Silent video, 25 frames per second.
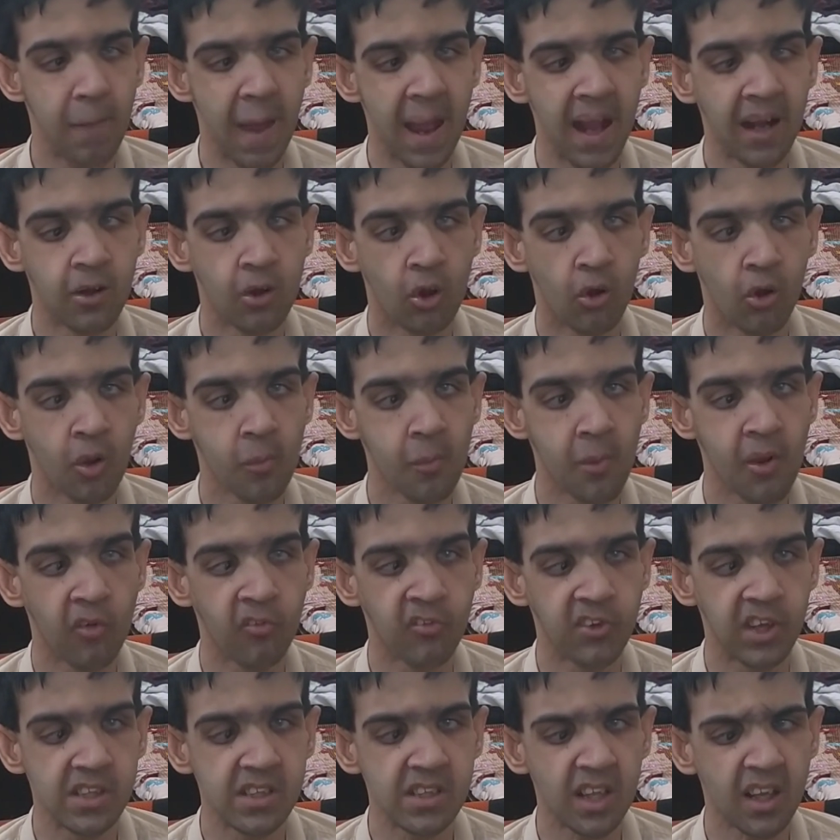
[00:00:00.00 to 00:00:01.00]
बेंगलोर में
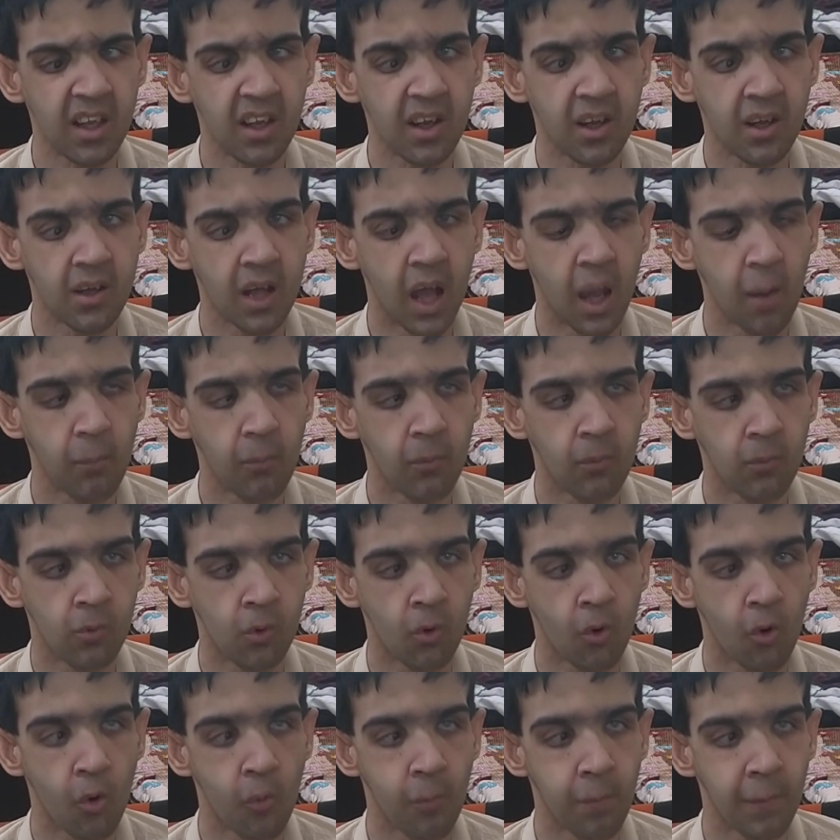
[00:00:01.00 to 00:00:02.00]
ऑस्ट्रेलिया के खिलाफ
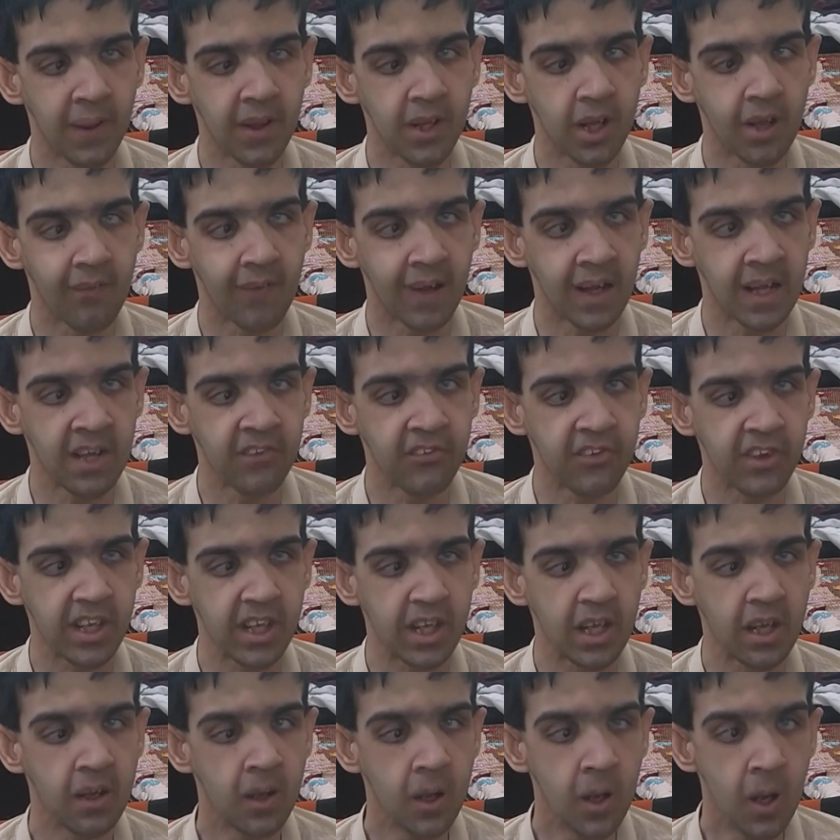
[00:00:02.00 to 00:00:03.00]
उनको ओपन करवाना
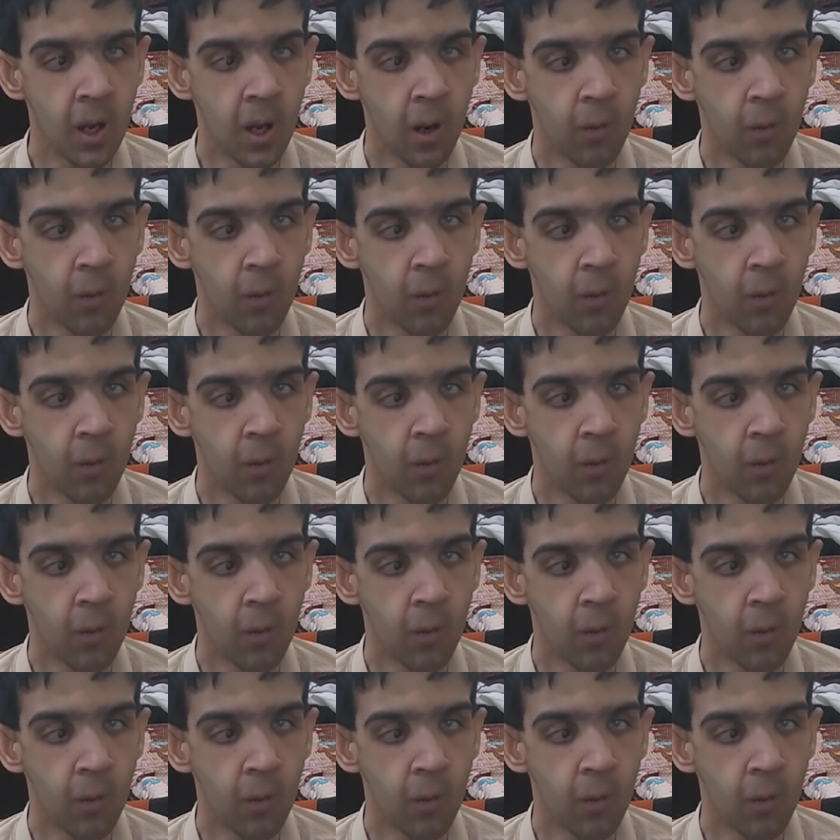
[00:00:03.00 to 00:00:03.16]
चाहिए